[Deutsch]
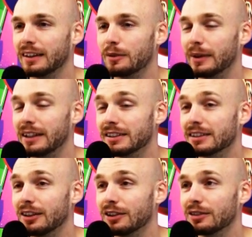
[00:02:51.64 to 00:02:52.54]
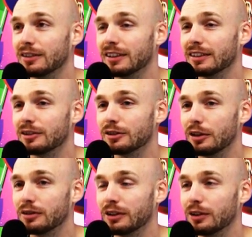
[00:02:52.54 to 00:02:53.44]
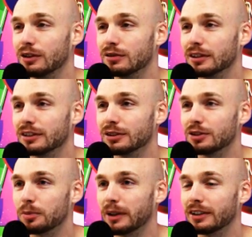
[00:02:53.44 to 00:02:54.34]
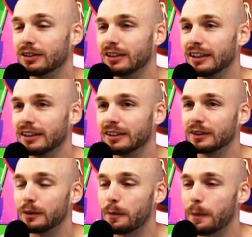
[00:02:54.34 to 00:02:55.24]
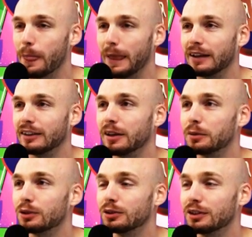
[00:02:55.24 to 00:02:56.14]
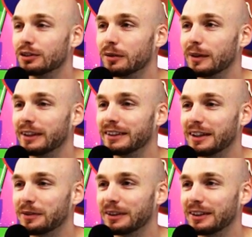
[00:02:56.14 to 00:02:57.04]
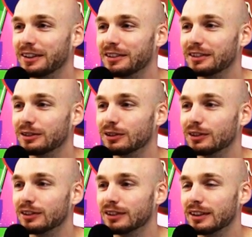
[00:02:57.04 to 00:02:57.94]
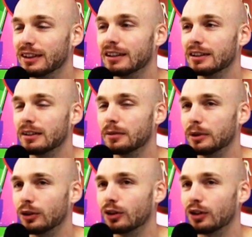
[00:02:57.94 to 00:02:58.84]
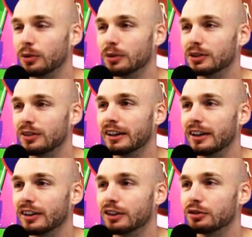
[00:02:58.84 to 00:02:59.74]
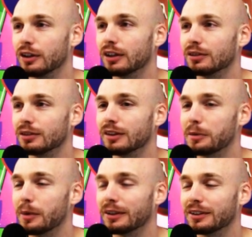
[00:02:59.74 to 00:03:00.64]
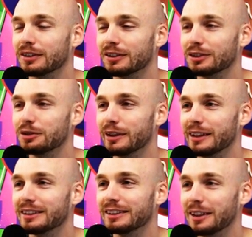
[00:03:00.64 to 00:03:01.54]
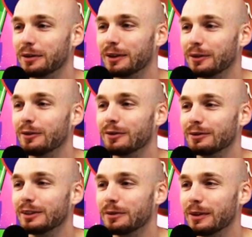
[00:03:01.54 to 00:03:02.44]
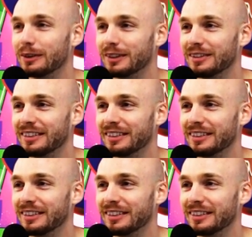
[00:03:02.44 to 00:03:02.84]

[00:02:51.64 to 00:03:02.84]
Mein erstes Auto war ein VW Golf, ganz unspektakulär. Den habe ich günstig von meinen Eltern noch gekauft und bin auch, glaube ich, zwei Jahre gefahren. War immer zuverlässig, aber nicht mehr und nicht